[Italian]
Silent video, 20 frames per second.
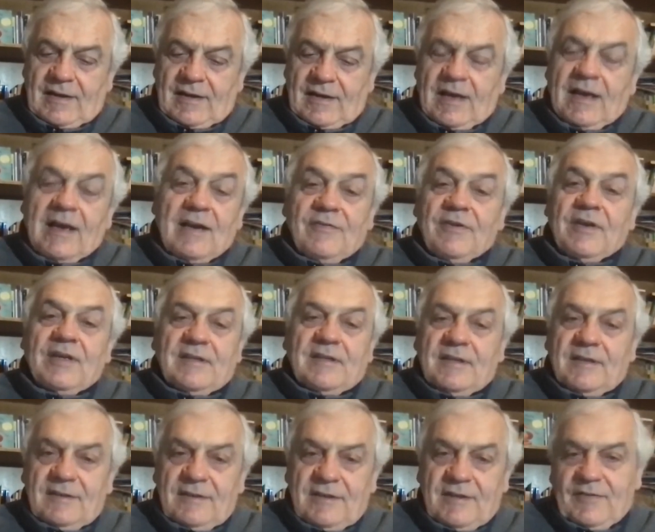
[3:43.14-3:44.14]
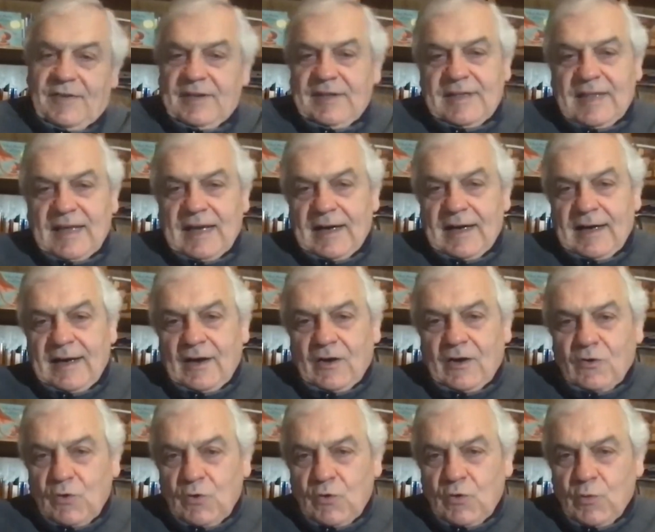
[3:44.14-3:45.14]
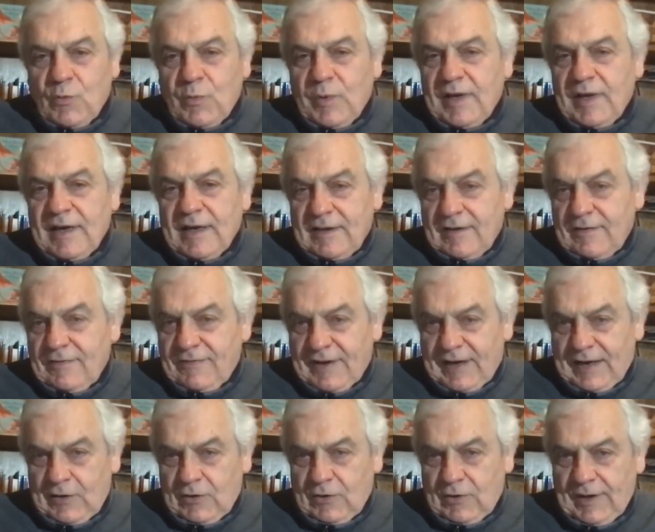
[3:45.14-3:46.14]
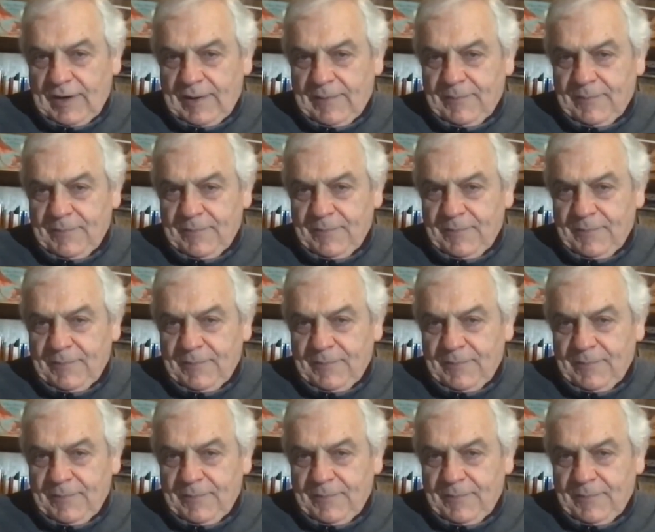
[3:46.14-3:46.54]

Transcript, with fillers: e la vede diventare la concubina del faraone.